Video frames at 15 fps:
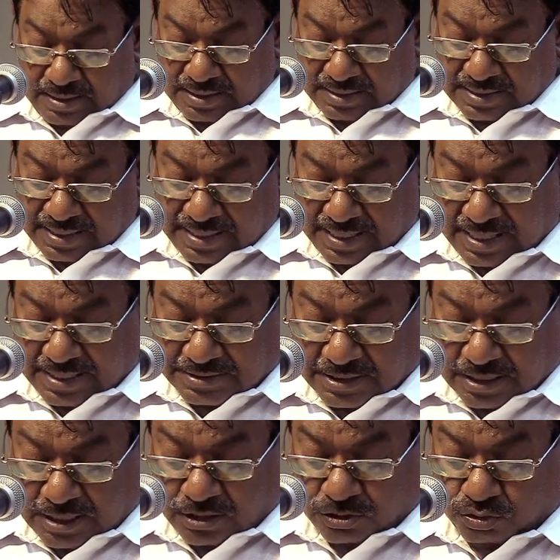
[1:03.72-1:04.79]
இந்த
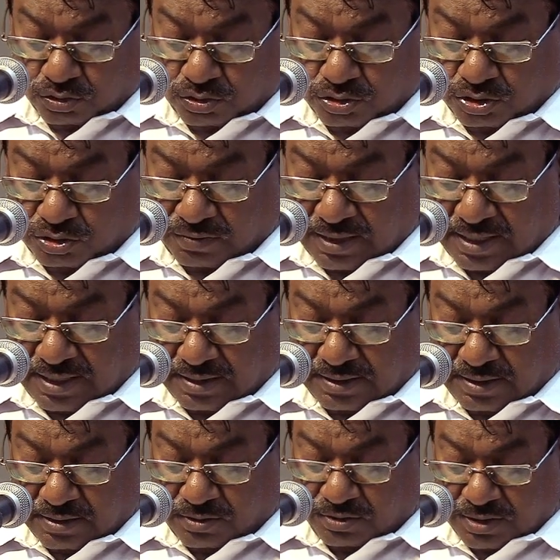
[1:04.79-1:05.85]
நிகழ்ச்சியை தொகுத்து வழங்க
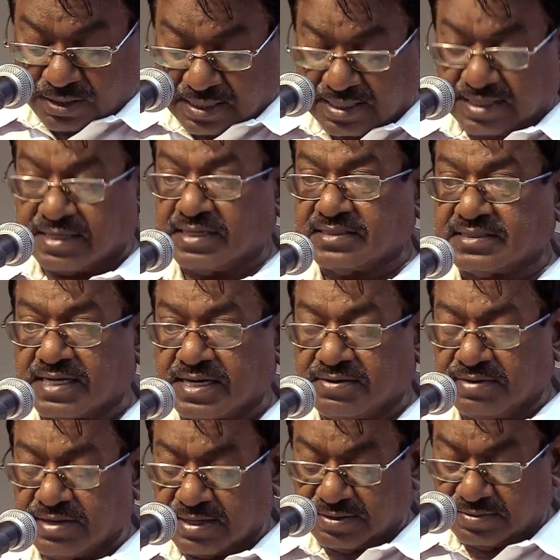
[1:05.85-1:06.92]
கொண்டிருக்கின்ற
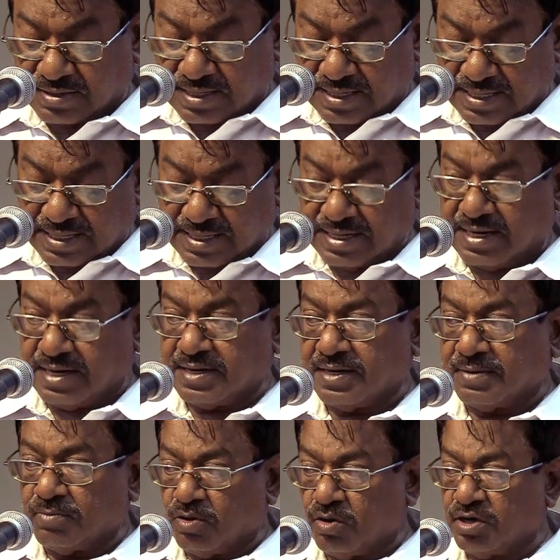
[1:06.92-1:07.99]
சரவணன் அவர்களே
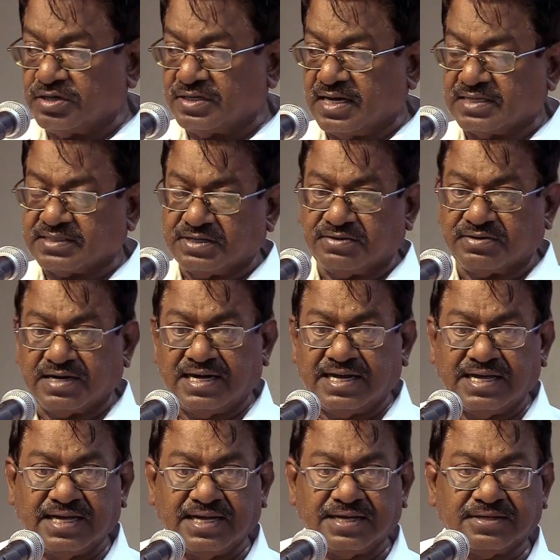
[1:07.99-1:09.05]
அண்ணன் மோகன்தாஸ்
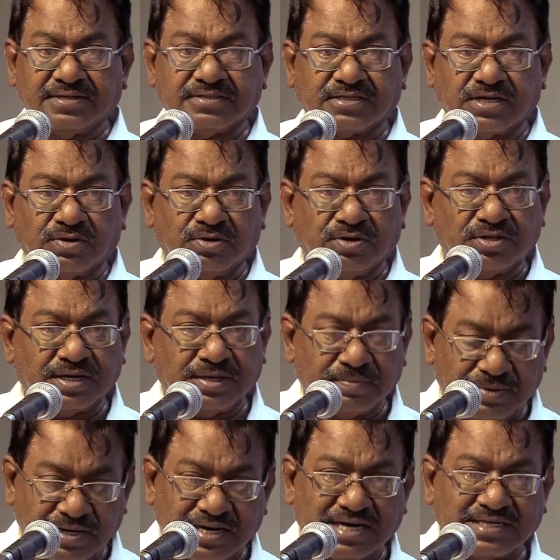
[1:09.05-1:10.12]
அவர்களே சகோதரி
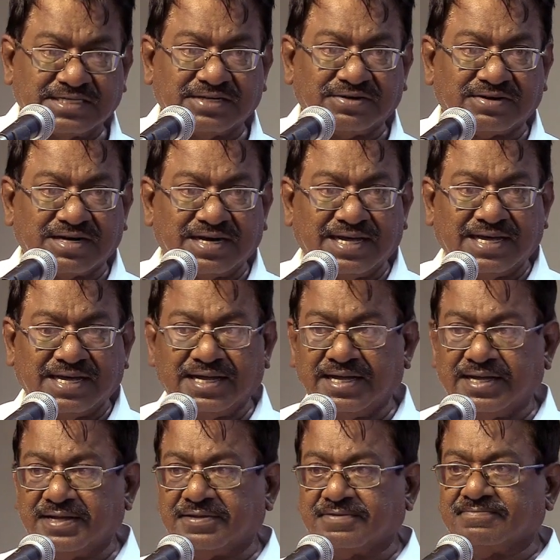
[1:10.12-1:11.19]
மீனாட்சி அவர்களே
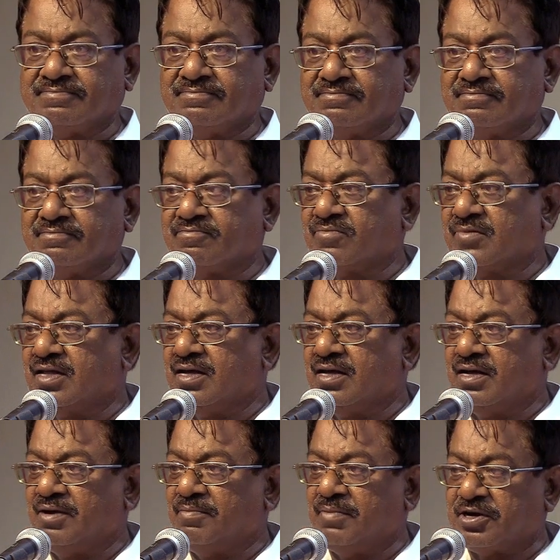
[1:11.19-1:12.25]

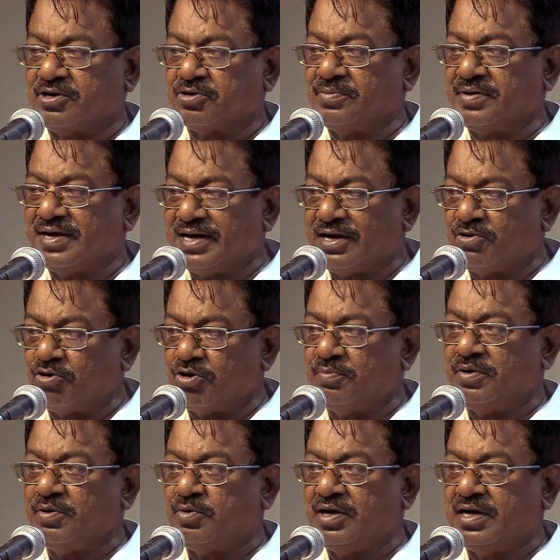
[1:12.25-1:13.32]
மற்றும் இங்கே
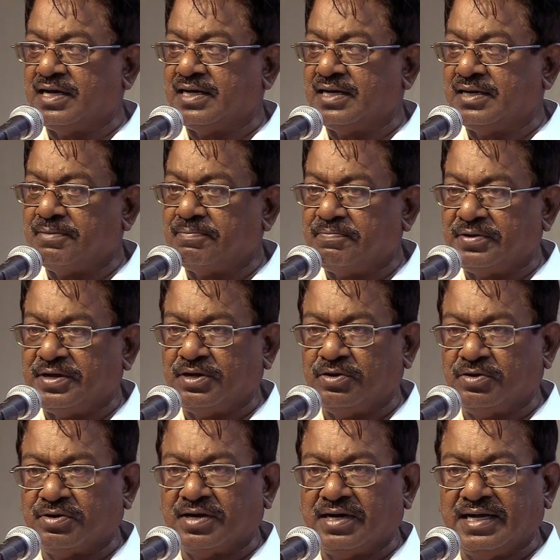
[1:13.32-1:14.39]
குழுமை உள்ள
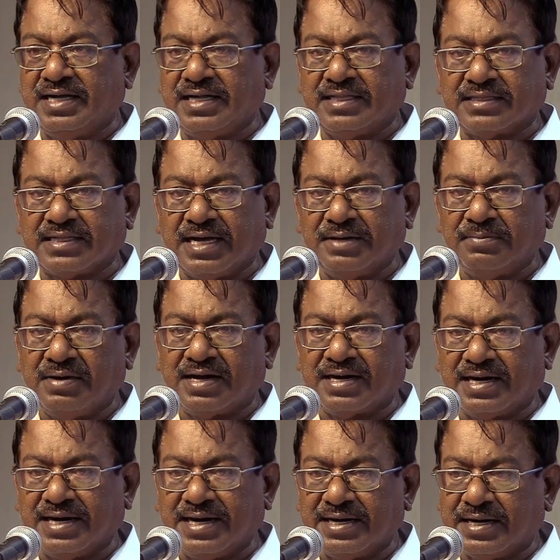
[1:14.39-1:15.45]
பெரியோர்களே
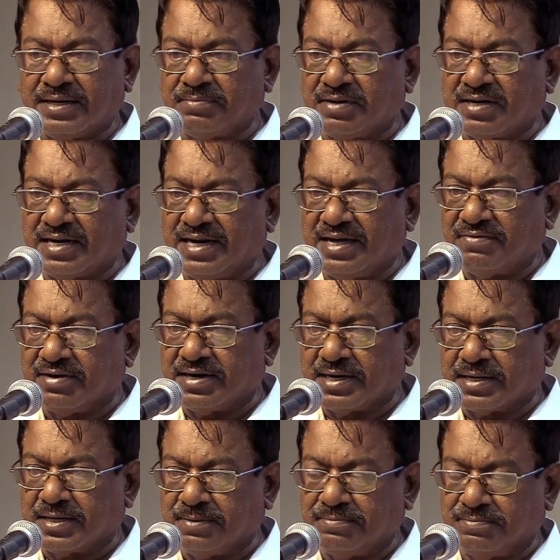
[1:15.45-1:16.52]
தாய்மார்களே நண்பர்களே
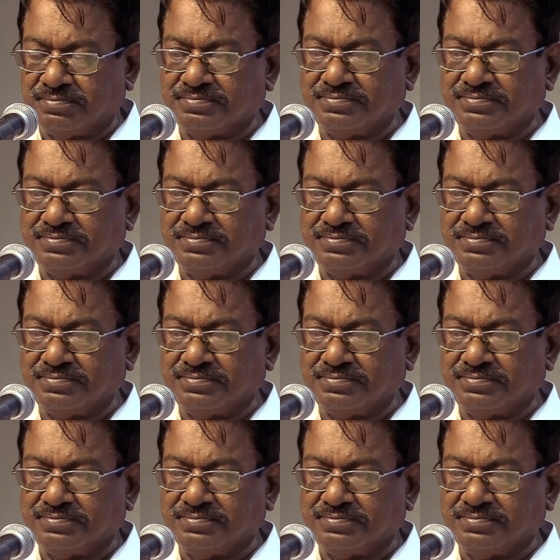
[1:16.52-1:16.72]
வணக்கம்